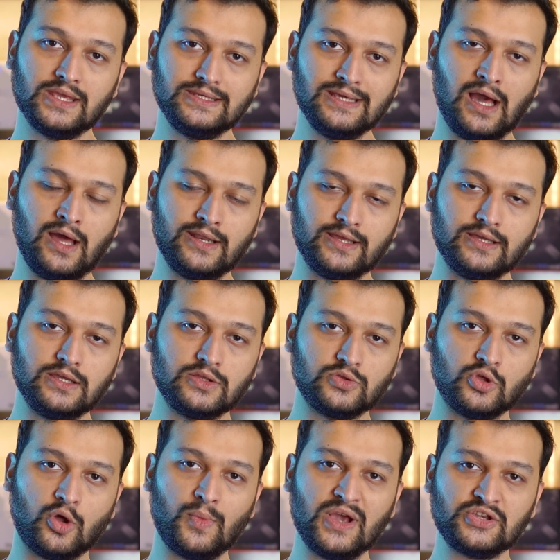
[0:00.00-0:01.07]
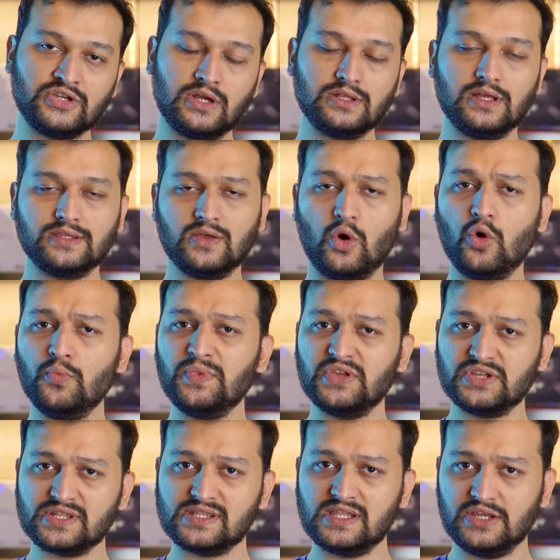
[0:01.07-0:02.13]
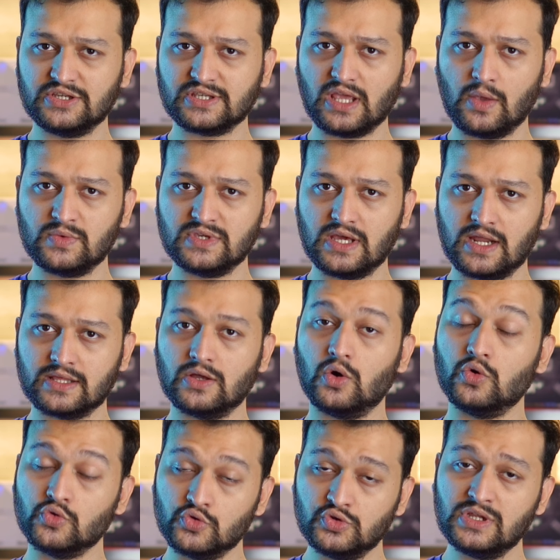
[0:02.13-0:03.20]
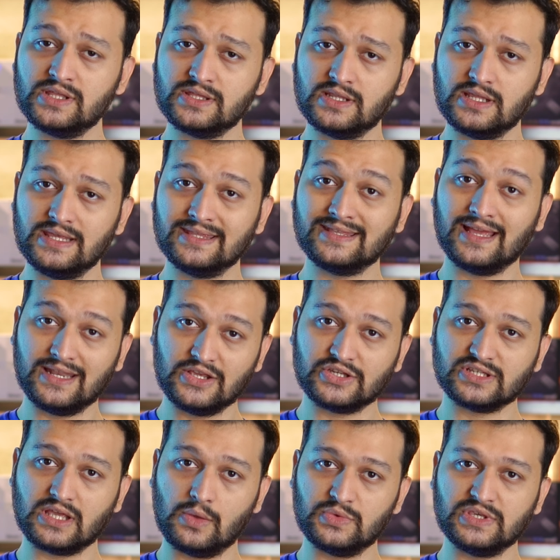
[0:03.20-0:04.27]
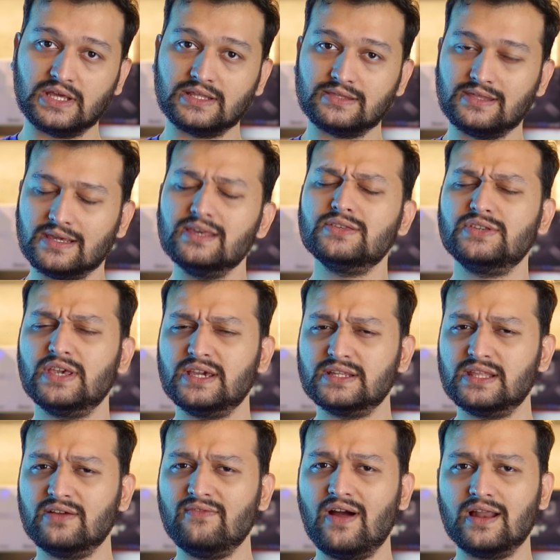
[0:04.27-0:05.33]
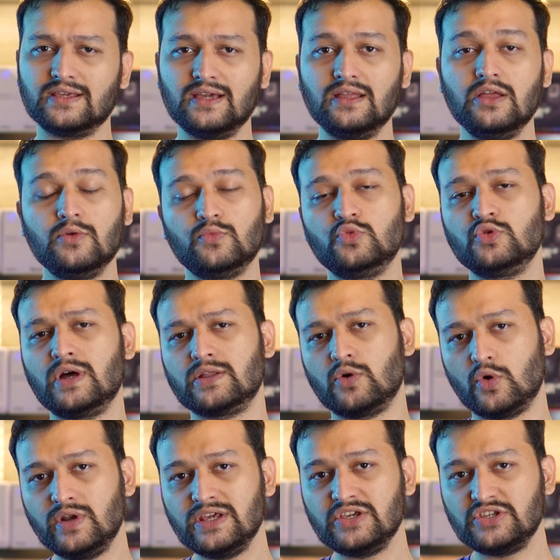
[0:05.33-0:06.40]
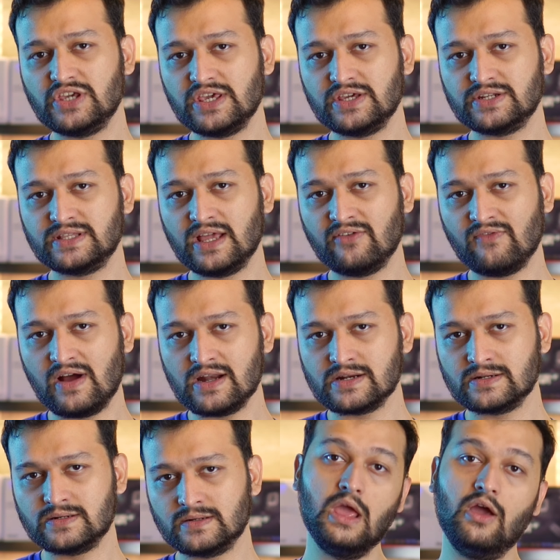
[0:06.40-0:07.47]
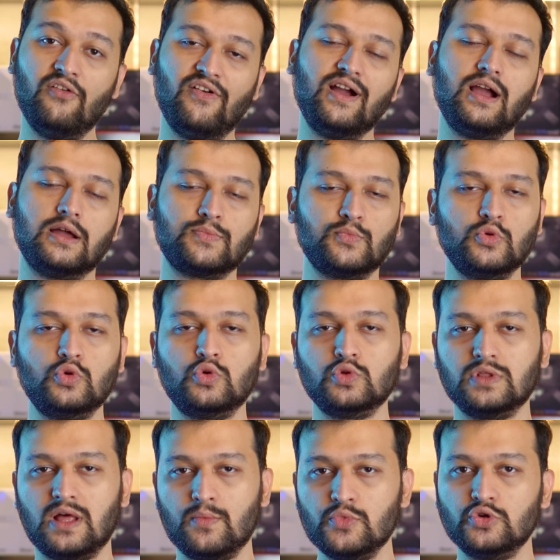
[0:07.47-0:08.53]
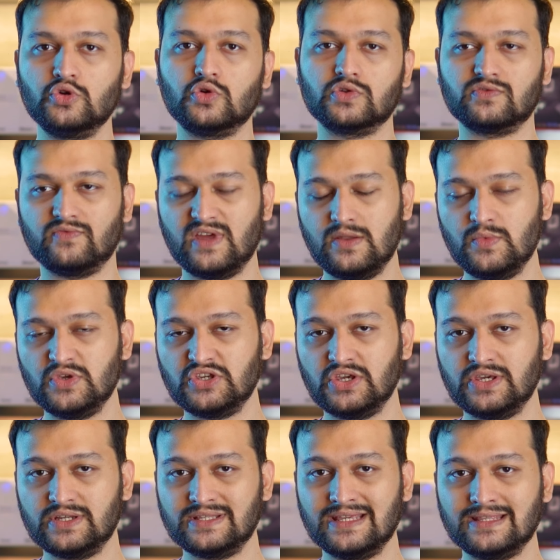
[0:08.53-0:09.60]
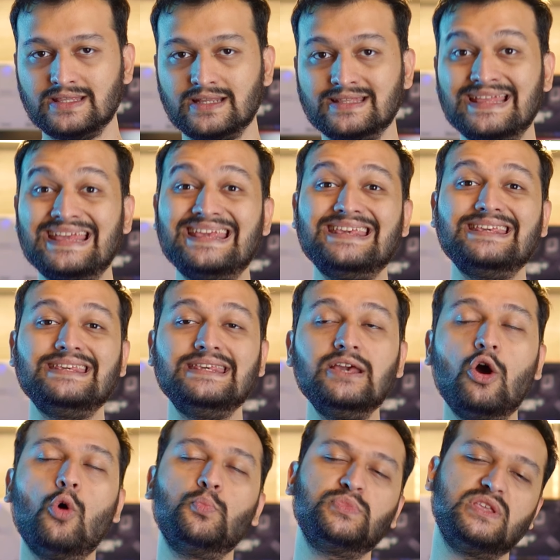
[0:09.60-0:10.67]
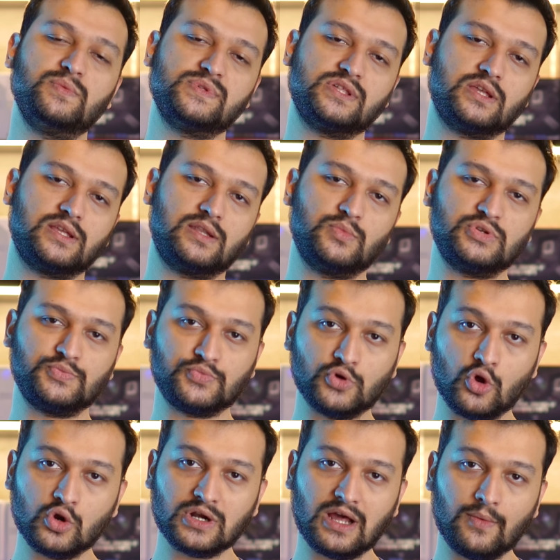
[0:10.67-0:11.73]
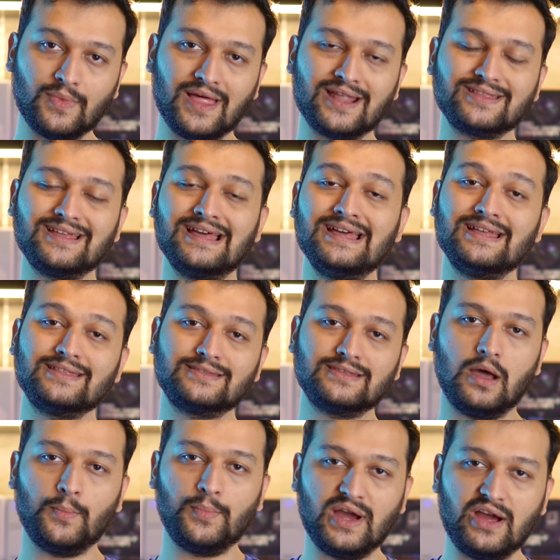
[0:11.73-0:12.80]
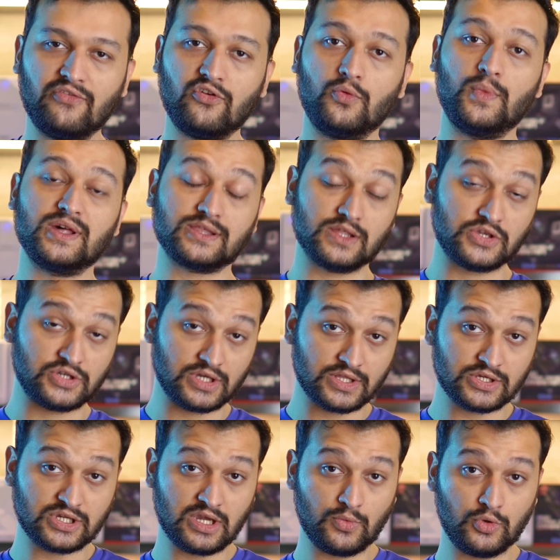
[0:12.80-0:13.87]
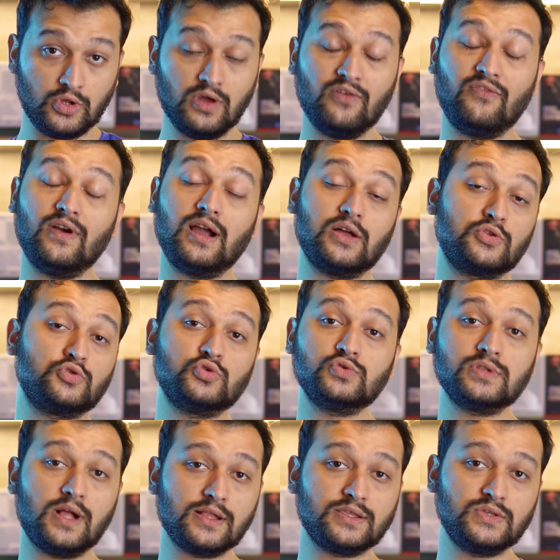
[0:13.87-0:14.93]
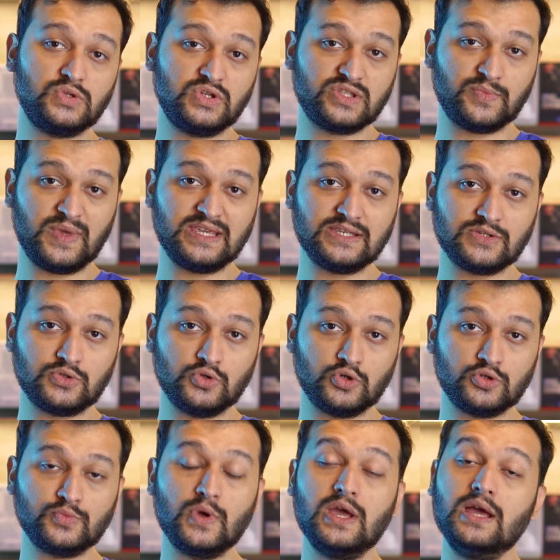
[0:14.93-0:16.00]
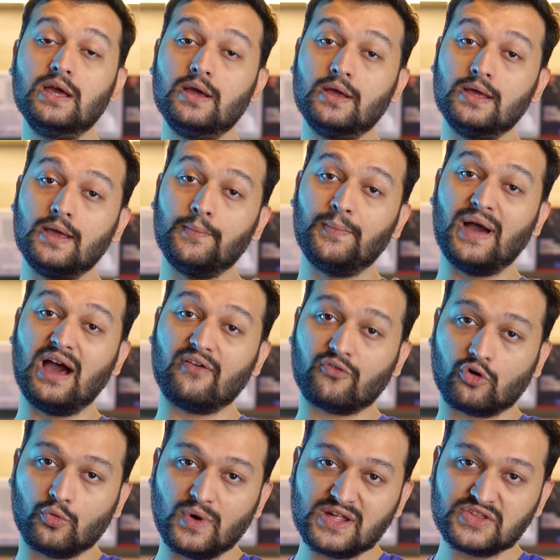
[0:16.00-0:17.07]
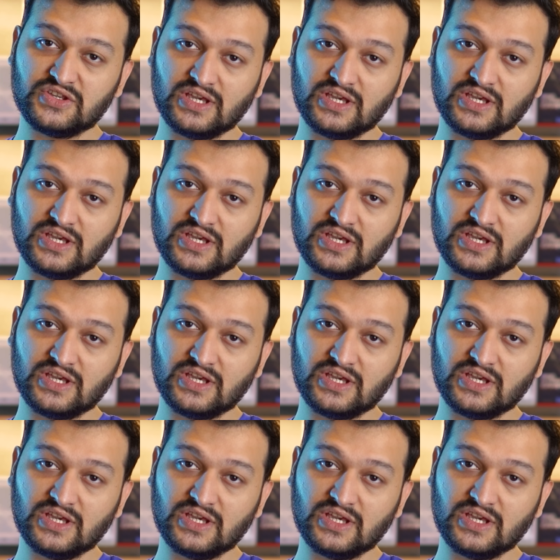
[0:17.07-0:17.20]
Yani normal şartlarda 11. nesil işlemcilerde 10. nesil Intel işlemcilerde 8 çekirdek varken bunlarda 12 çekirdek var. Fakat bu kullanmış olduğunuz verimlilik çekirdekleri de iyi optimize edilmiş programlarda tam performansla çalışabiliyor. Fakat şunu da altını çizmek istiyorum. Performans